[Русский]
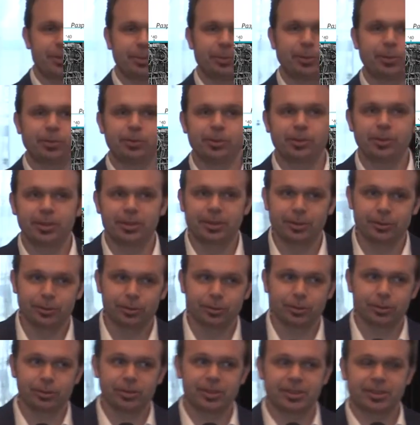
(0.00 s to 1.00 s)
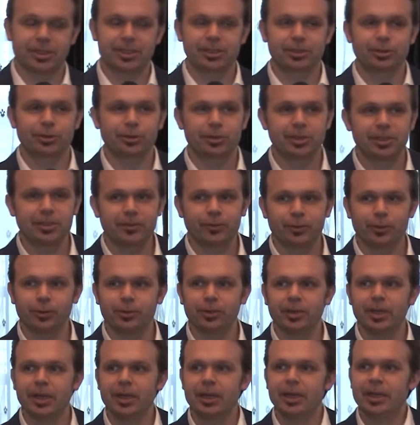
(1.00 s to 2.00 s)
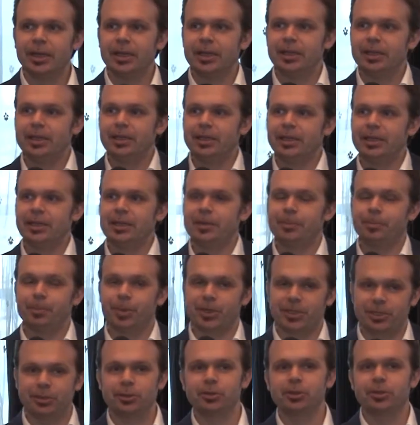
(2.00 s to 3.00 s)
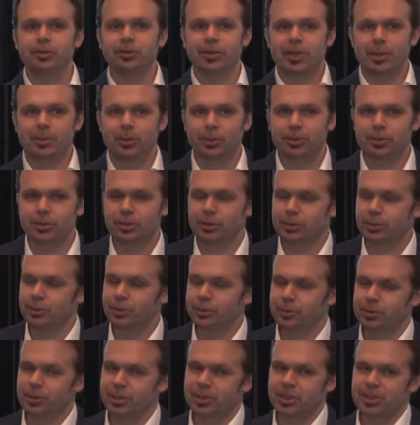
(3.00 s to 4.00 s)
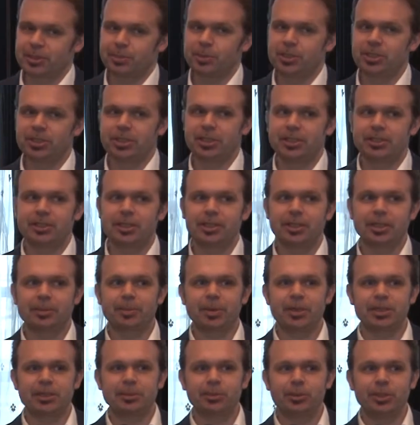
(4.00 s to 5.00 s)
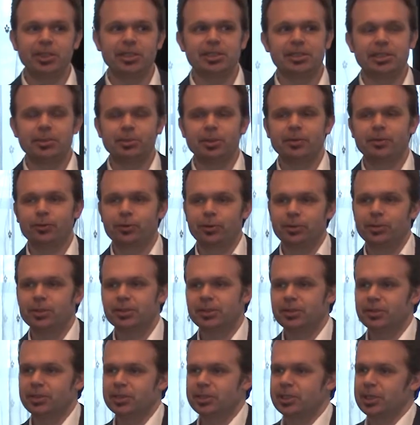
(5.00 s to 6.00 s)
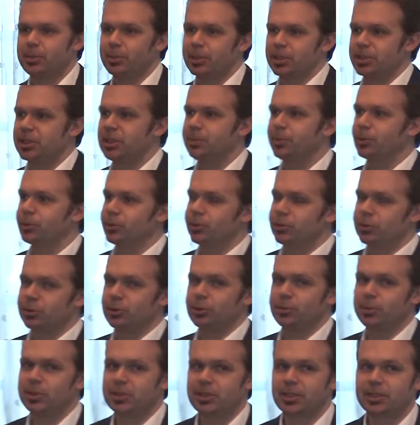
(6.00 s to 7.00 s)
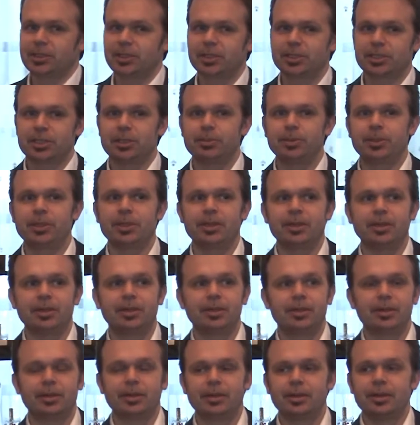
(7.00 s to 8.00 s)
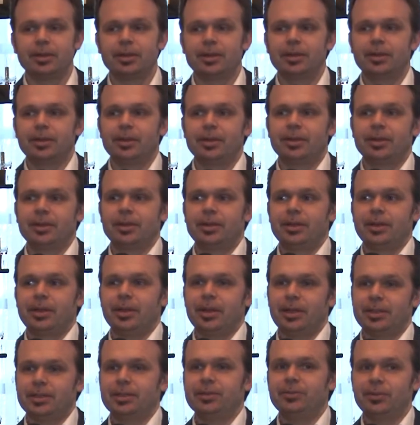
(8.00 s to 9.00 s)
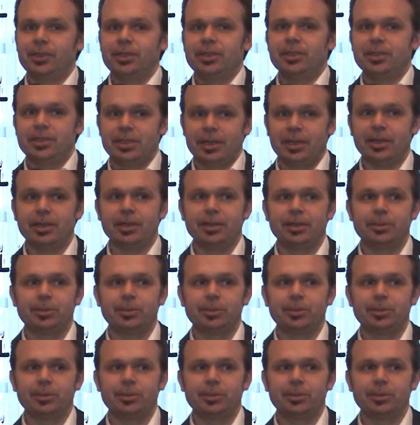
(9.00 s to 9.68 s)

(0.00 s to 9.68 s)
вспомню эту страшную цифру. И простой этого компьютер стоил тоже космических денег. Поэтому если мы в коде совершаем ошибку, то стоимость этой ошибки это две недели,